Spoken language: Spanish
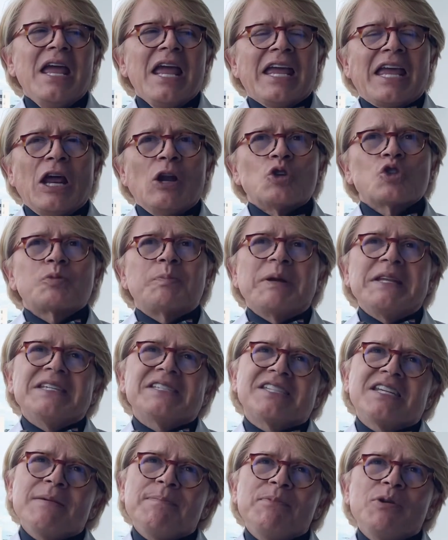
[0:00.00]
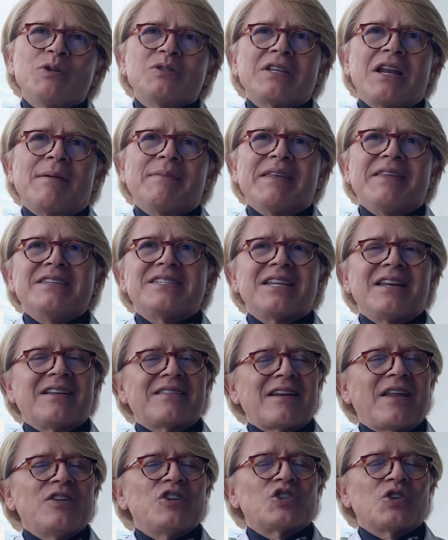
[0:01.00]
que los principios de la medicina
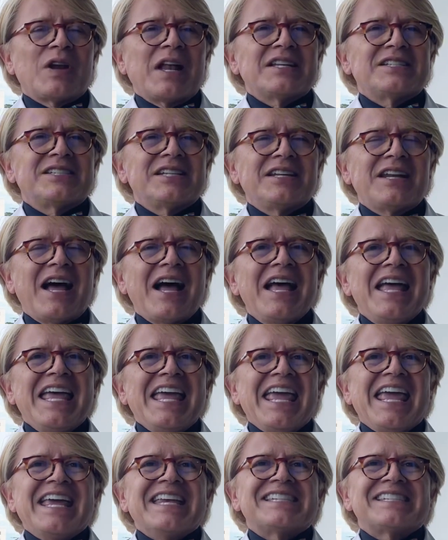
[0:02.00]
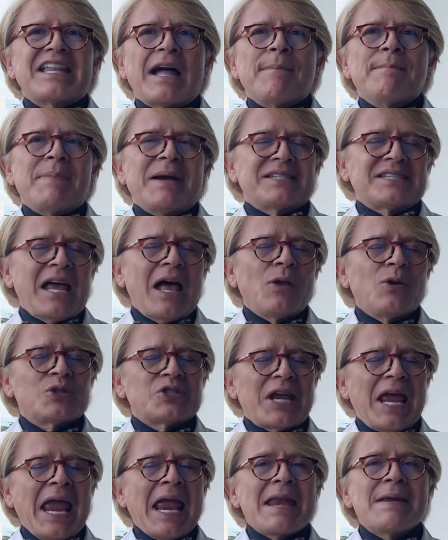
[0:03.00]
tradicional china están
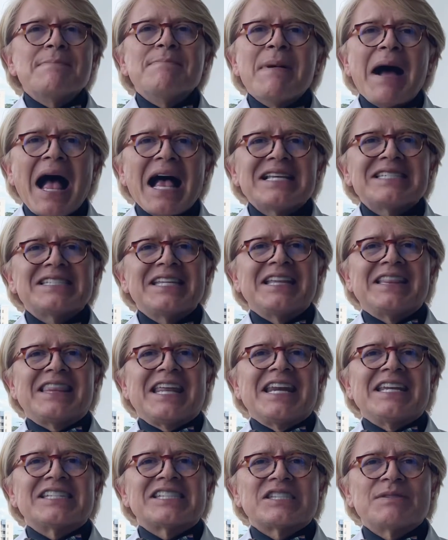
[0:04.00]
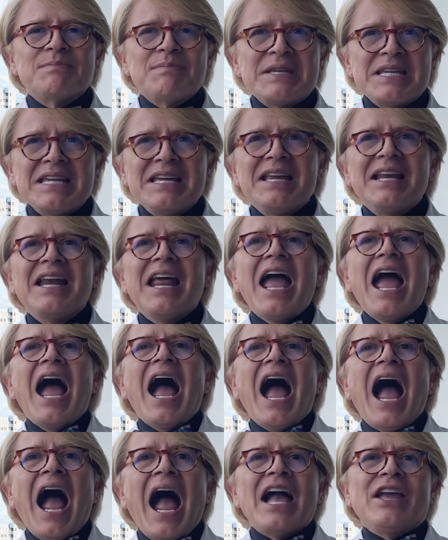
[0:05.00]
basados en más de 3.000
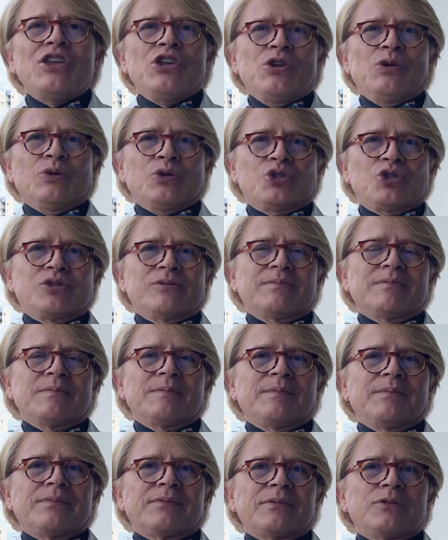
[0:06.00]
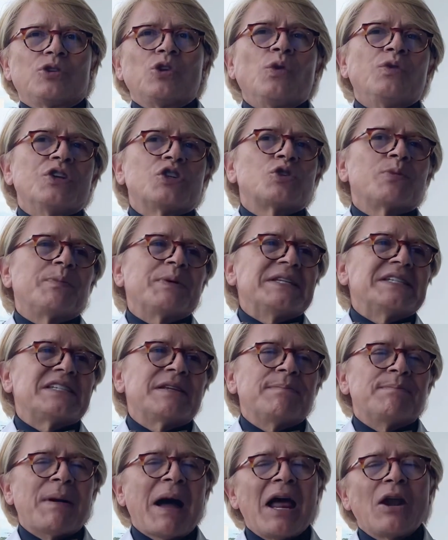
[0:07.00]
años, donde su
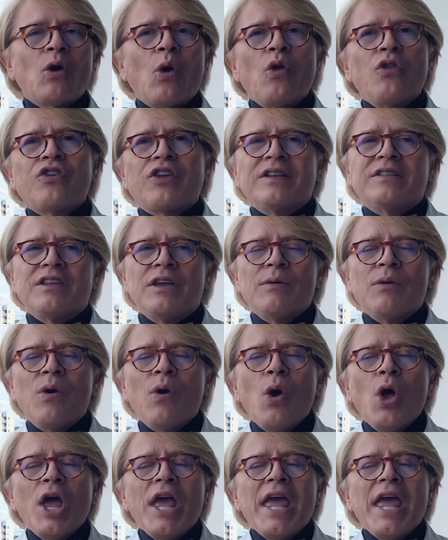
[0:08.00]
principal objetivo